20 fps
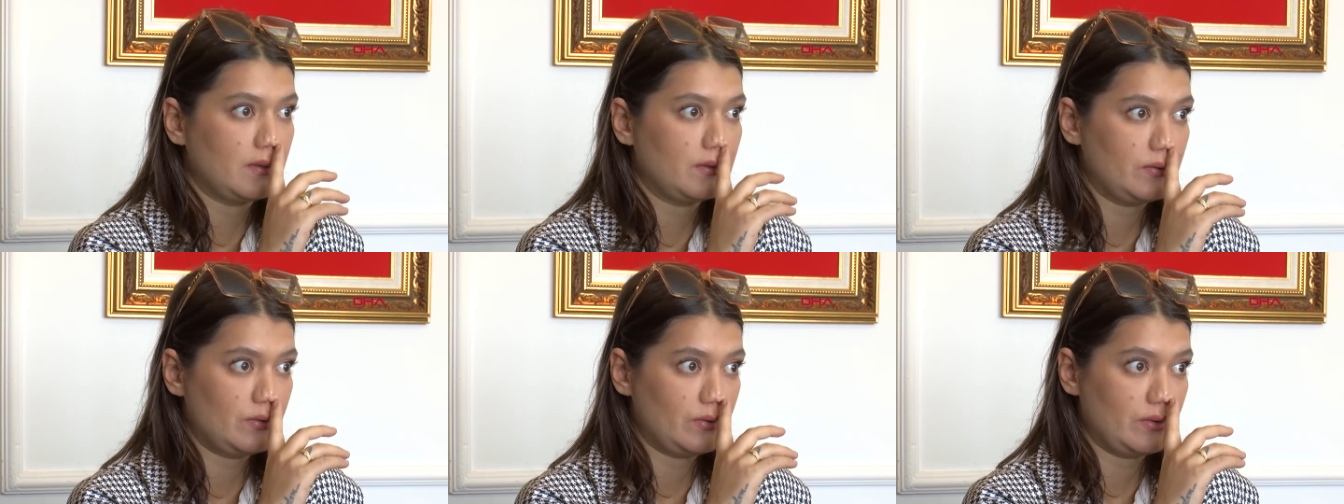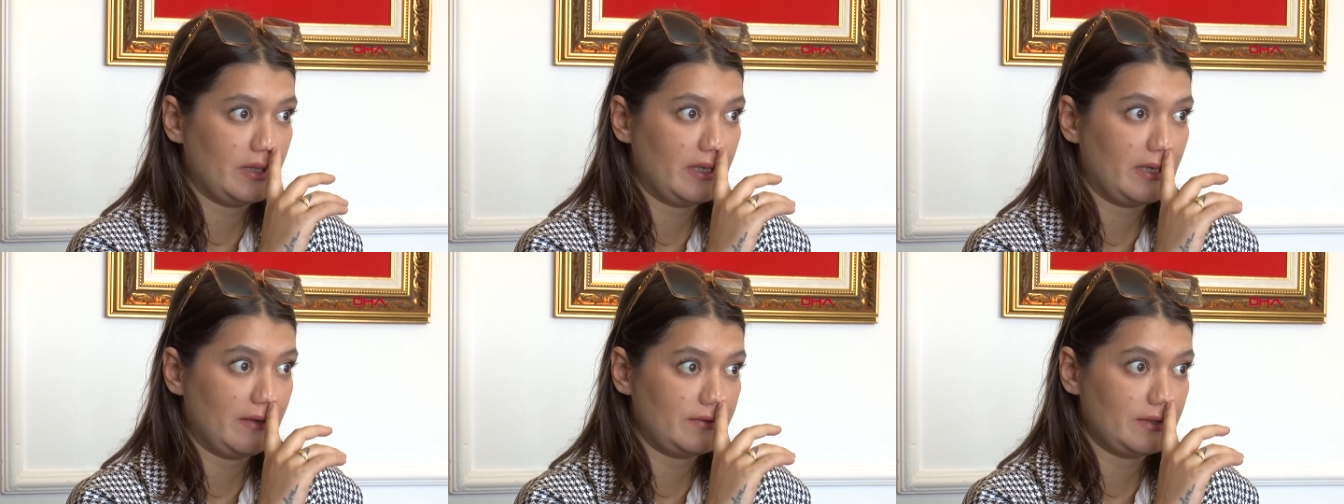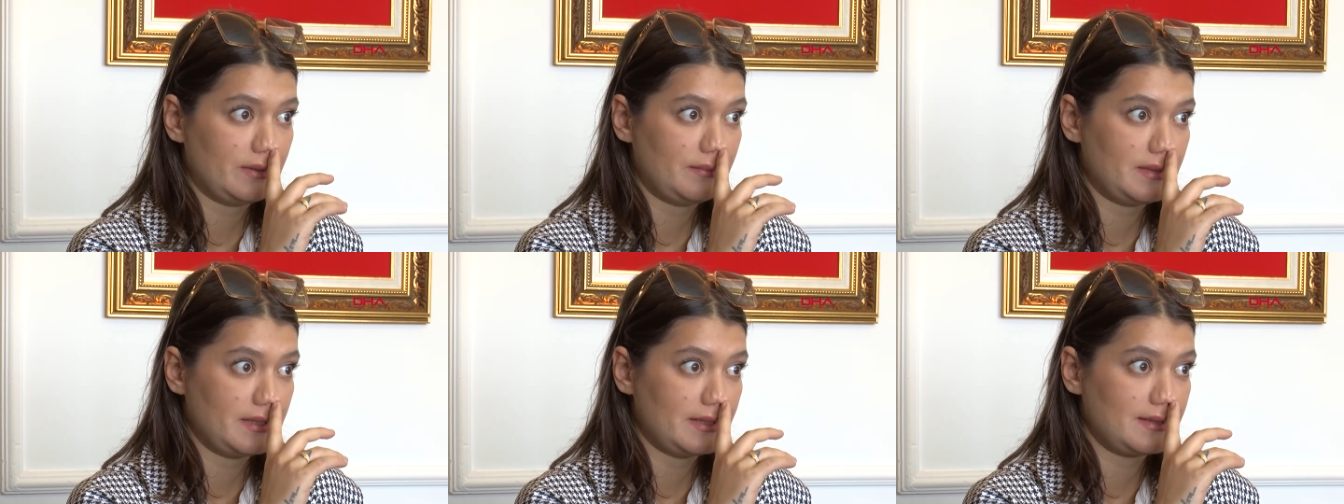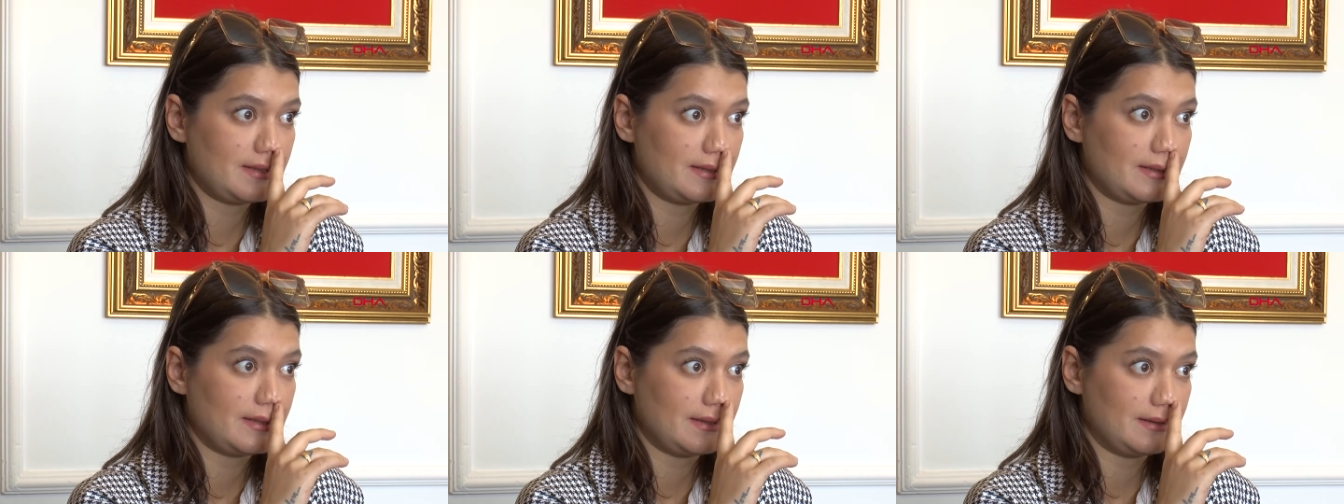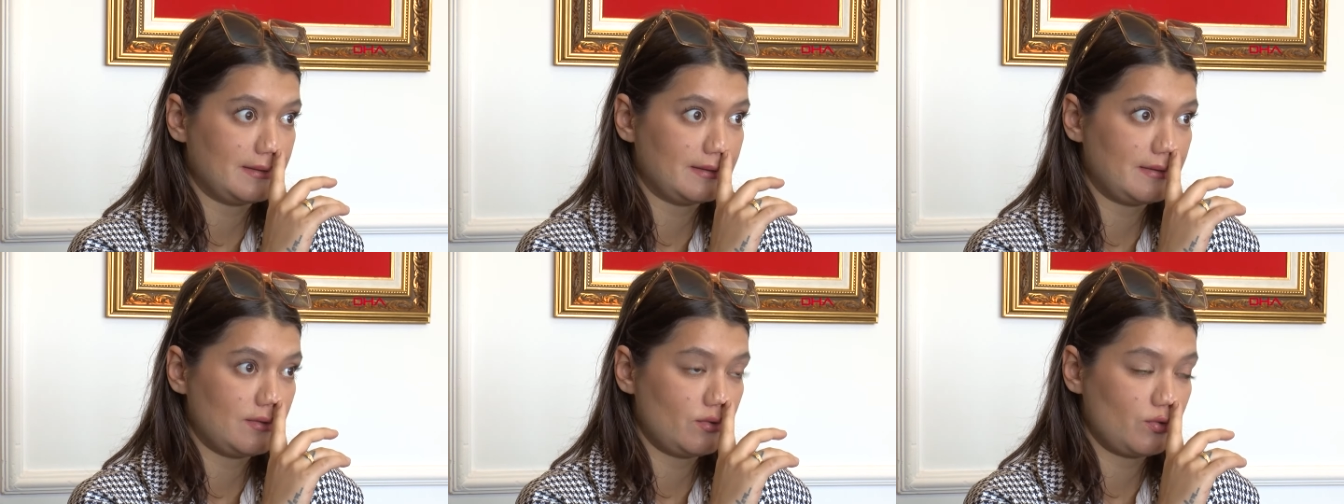şu tarafta bir
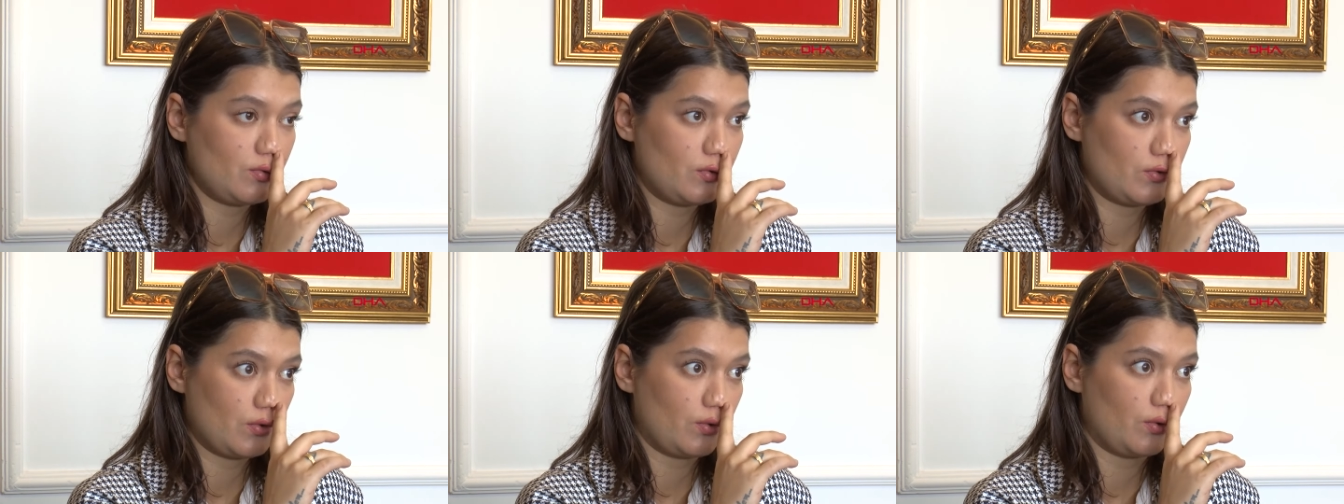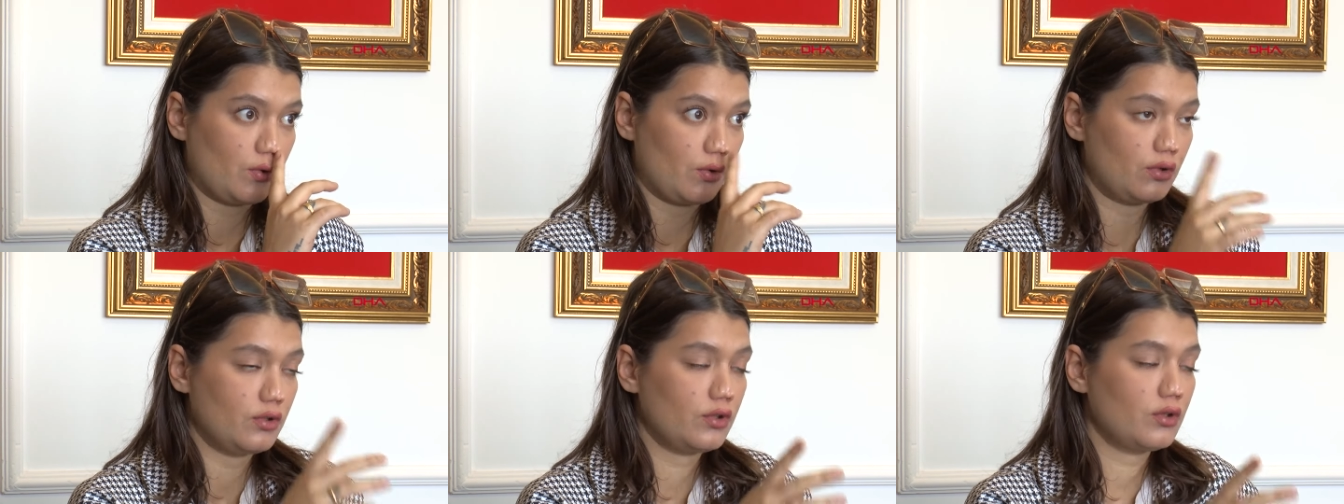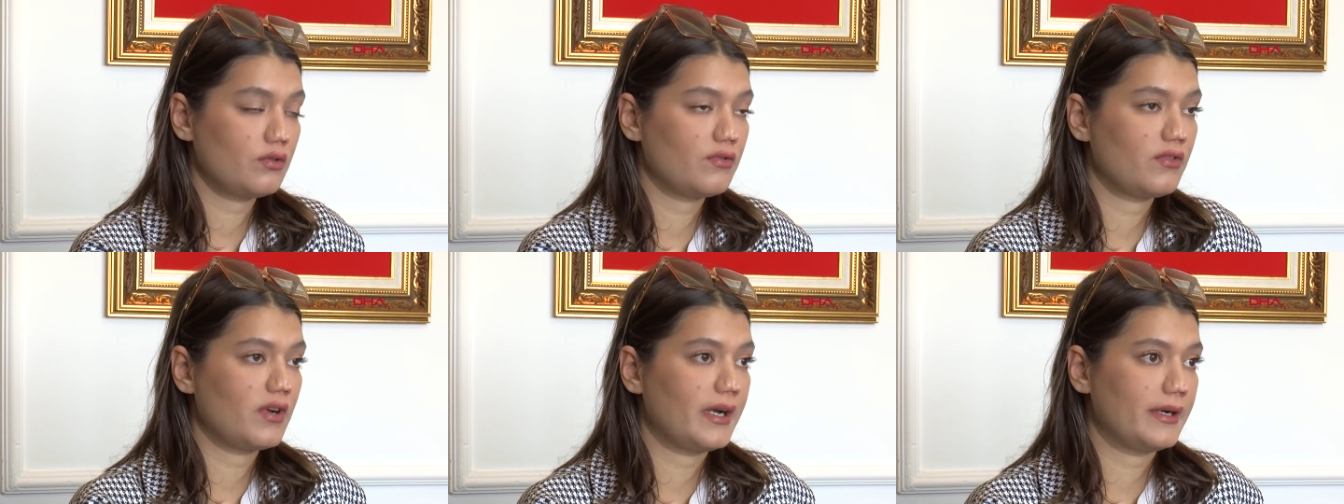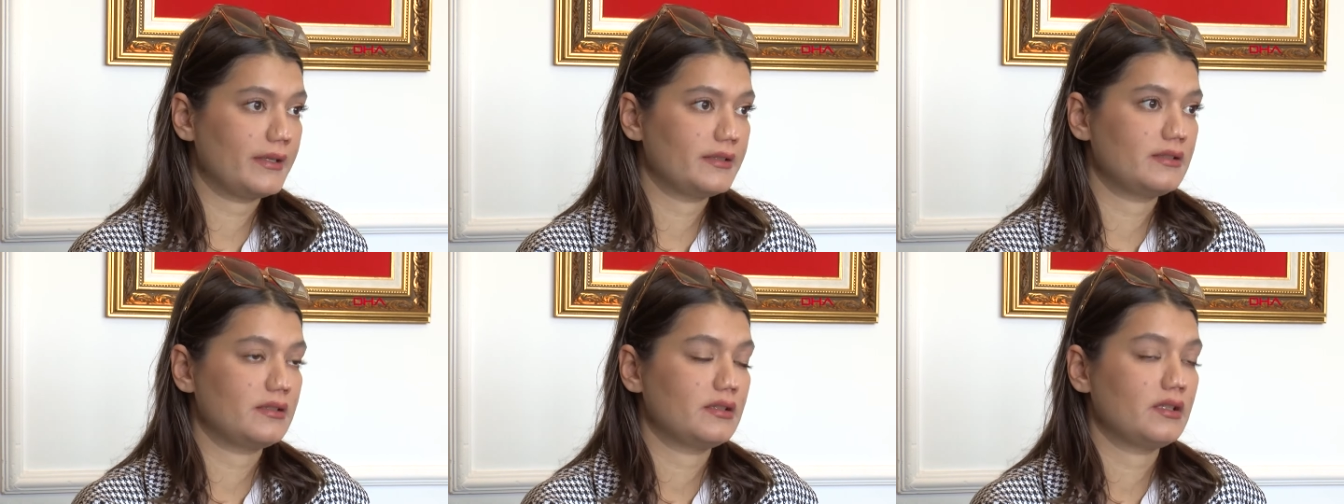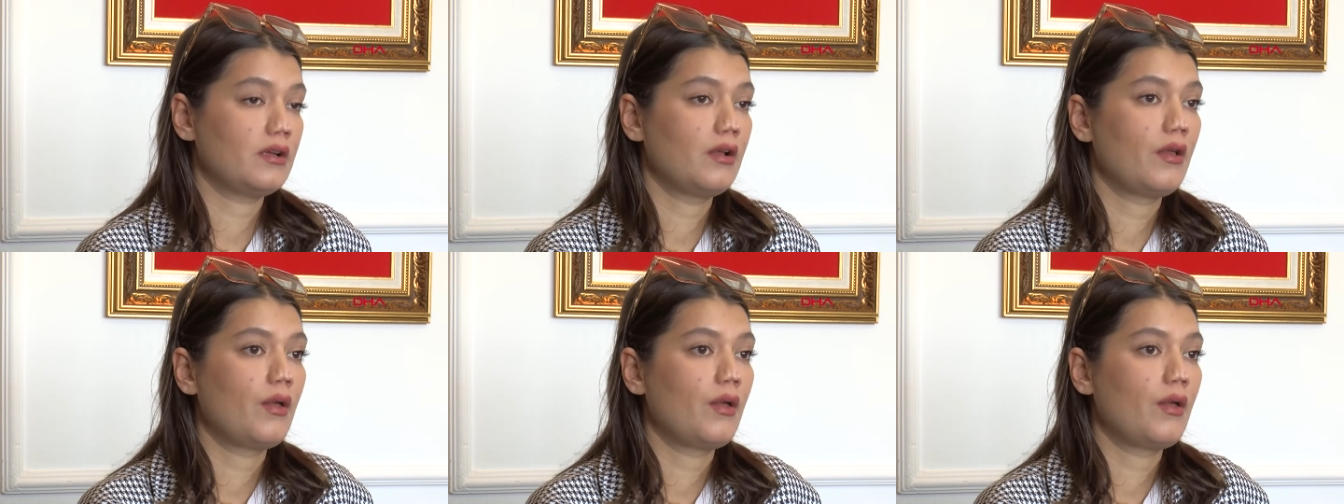sıkıntı, şu çöküklük vardı.